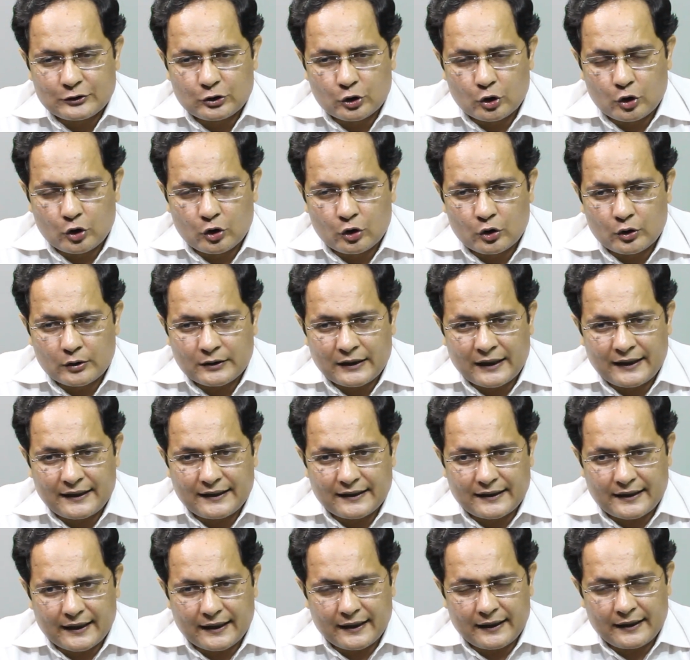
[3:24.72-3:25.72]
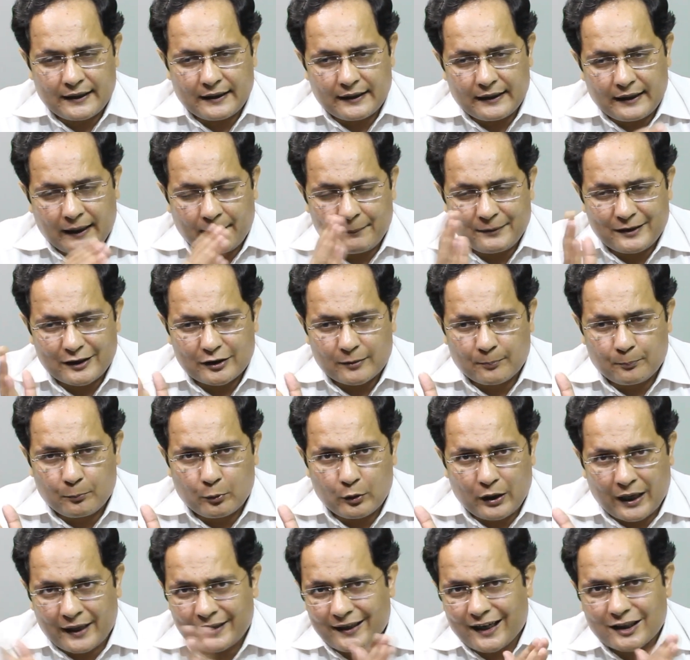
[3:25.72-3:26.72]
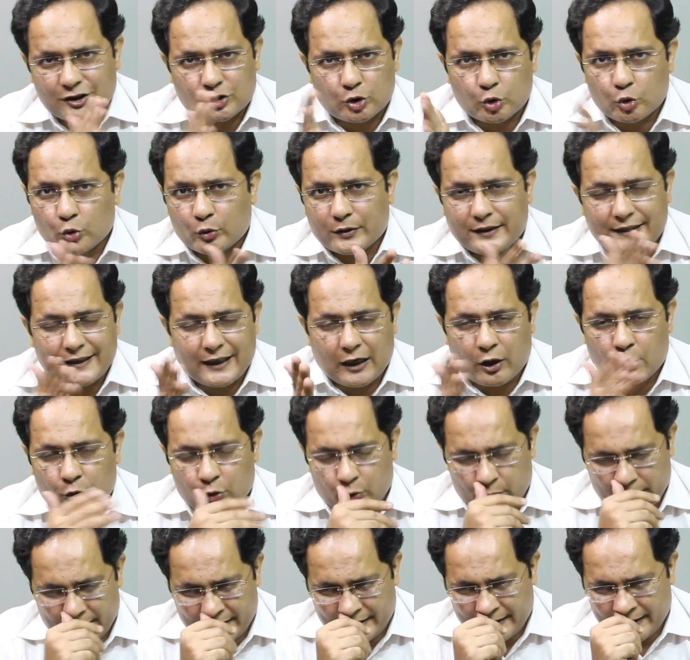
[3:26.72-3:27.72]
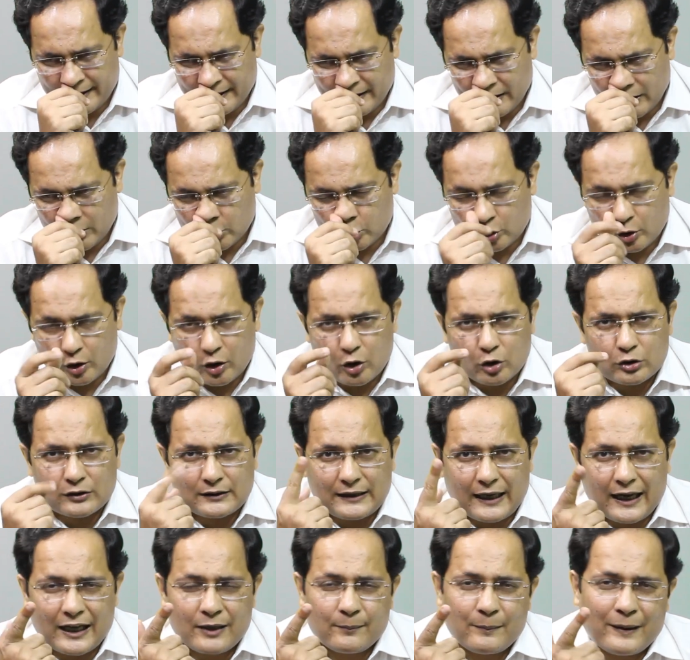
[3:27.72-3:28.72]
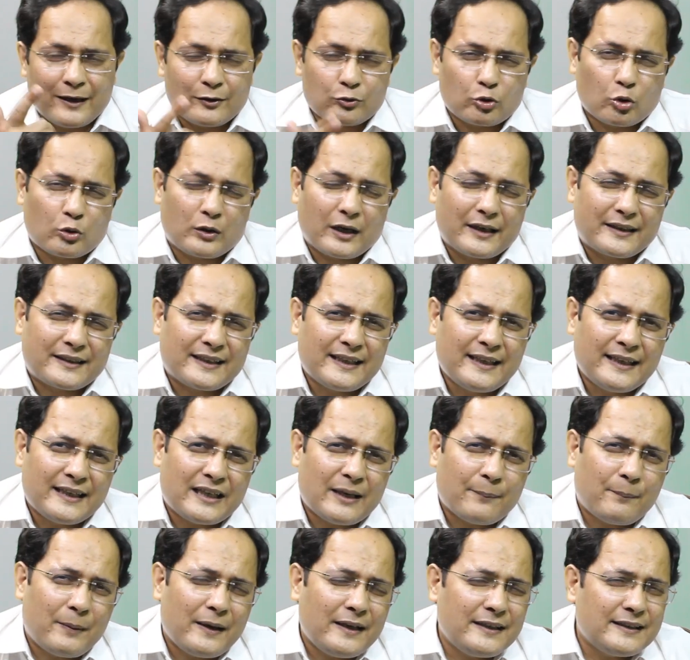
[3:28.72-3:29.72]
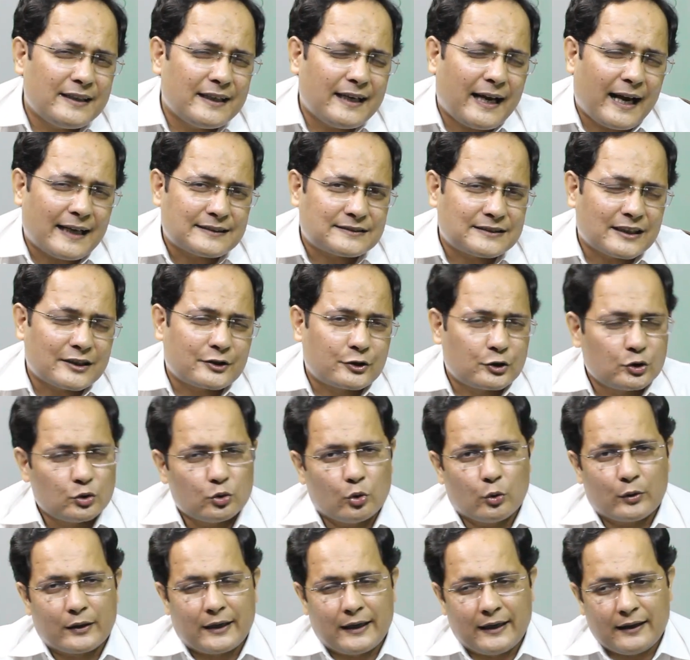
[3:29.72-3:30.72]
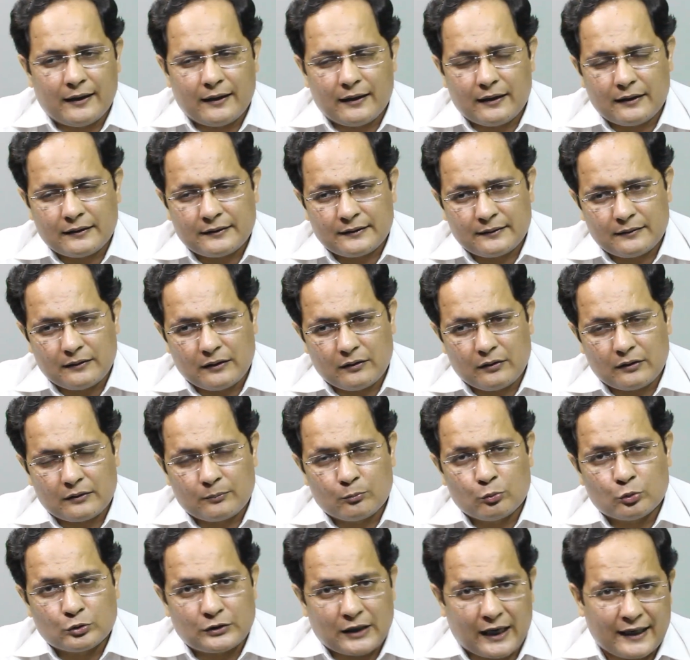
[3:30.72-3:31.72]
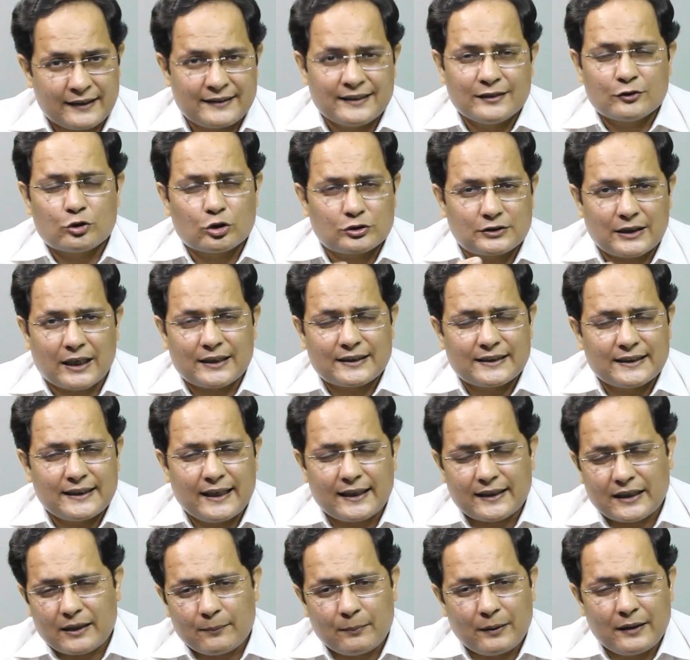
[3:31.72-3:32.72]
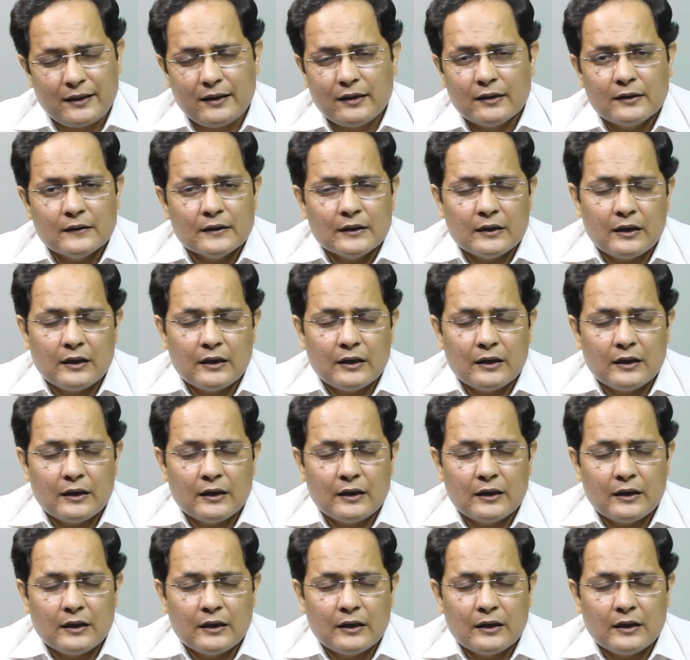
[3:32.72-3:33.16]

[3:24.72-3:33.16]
जो यानी कि अब ये जब बुलाना शुरू किया उन्होंने तो तालिबान को खटकी कि भाई ये ऐसा क्यों हो रहा है मुजाहिदीन तो चाहते हैं कि भाई